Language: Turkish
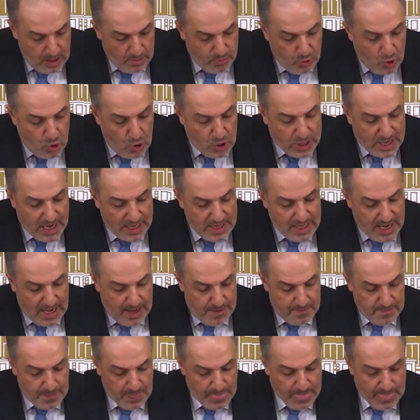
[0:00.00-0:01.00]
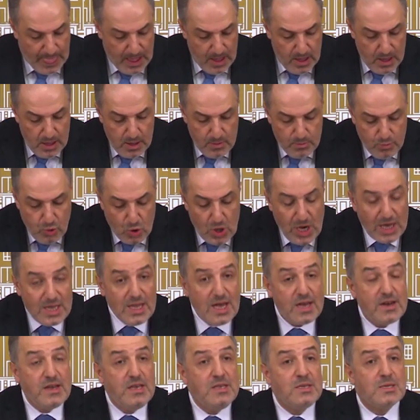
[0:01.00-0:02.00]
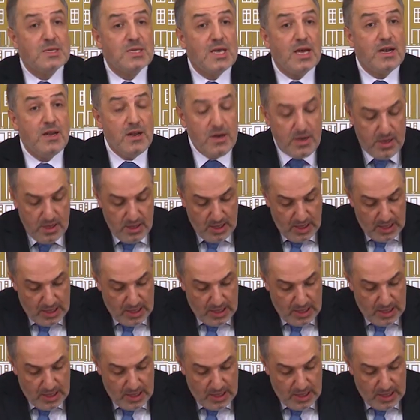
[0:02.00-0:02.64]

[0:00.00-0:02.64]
Bu ülkede bu kadar insanın